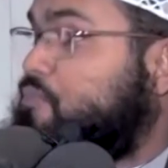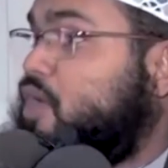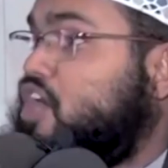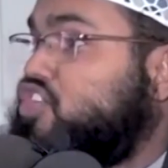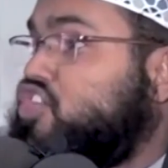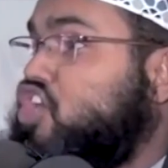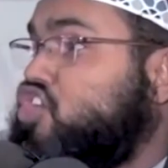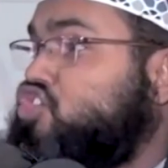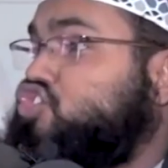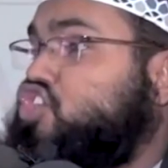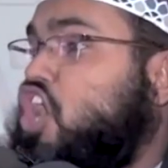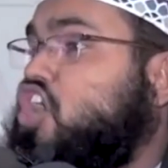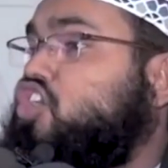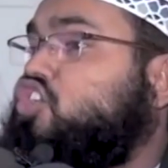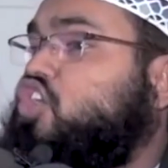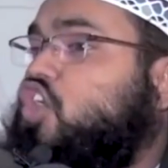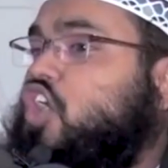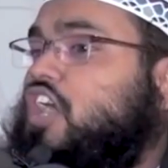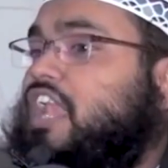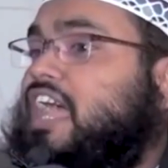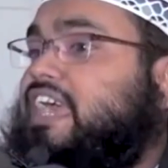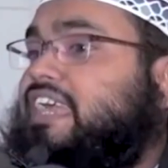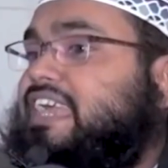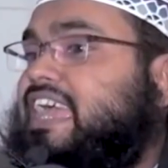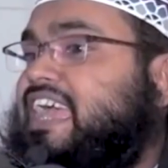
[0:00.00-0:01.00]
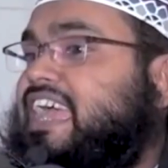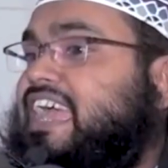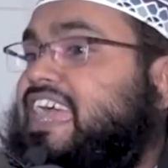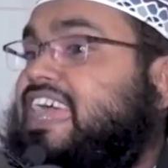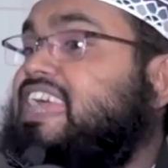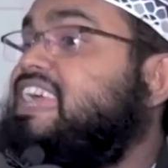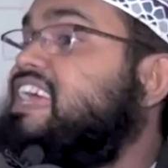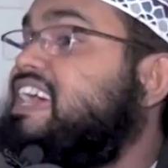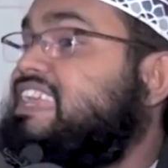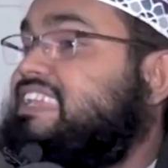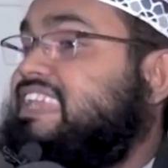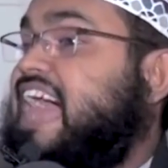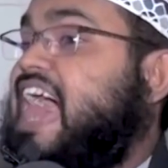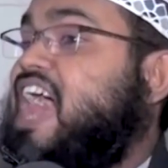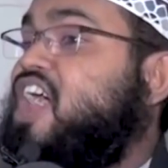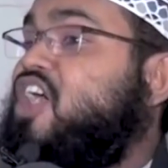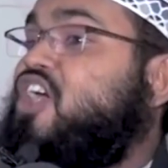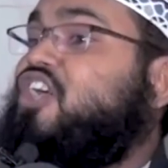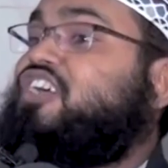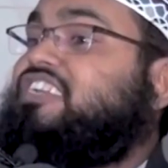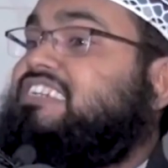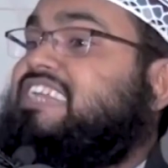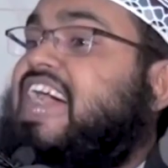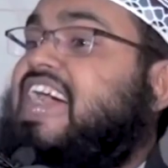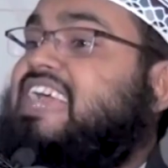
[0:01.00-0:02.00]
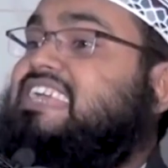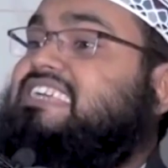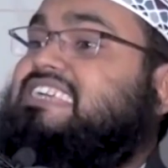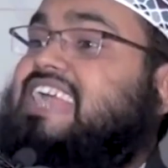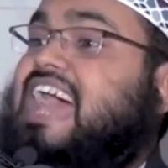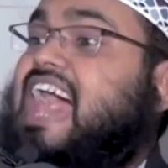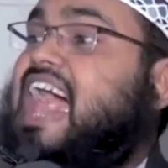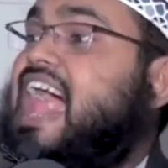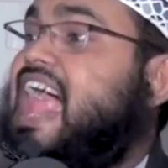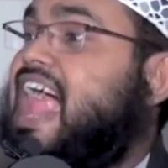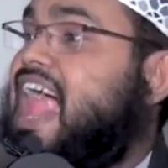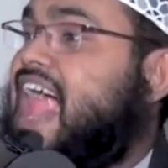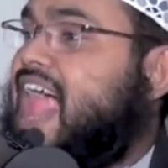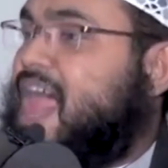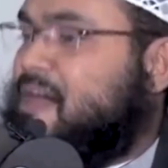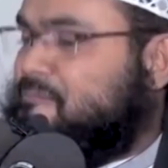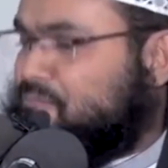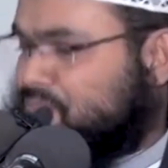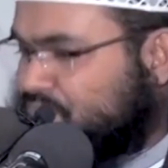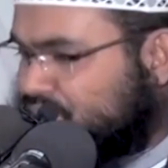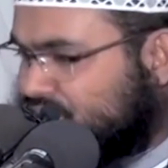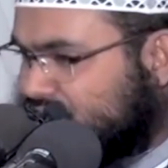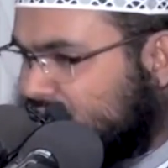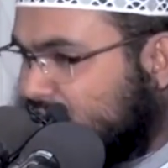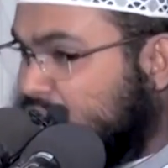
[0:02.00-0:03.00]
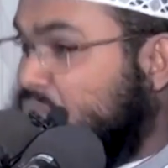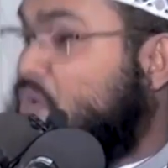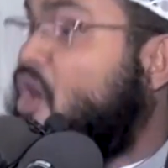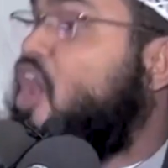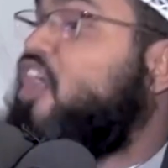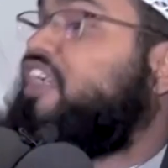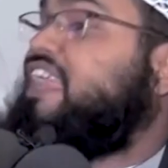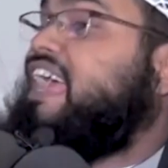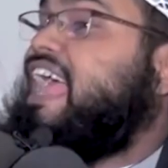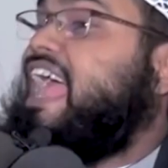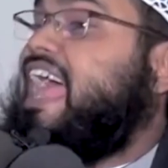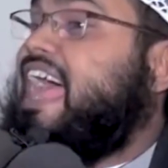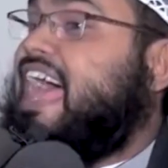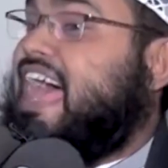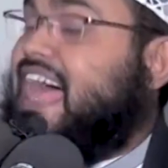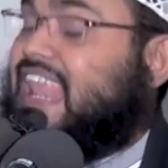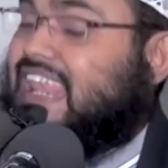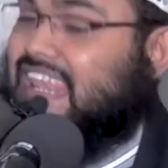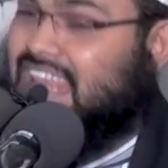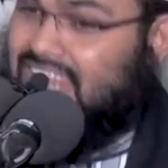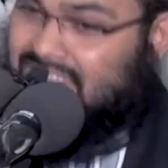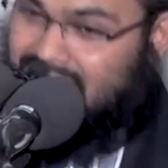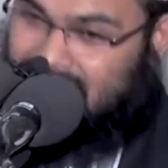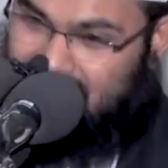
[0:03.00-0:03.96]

প্রদর্শন করাকে নায়ক নায়িকা মডেল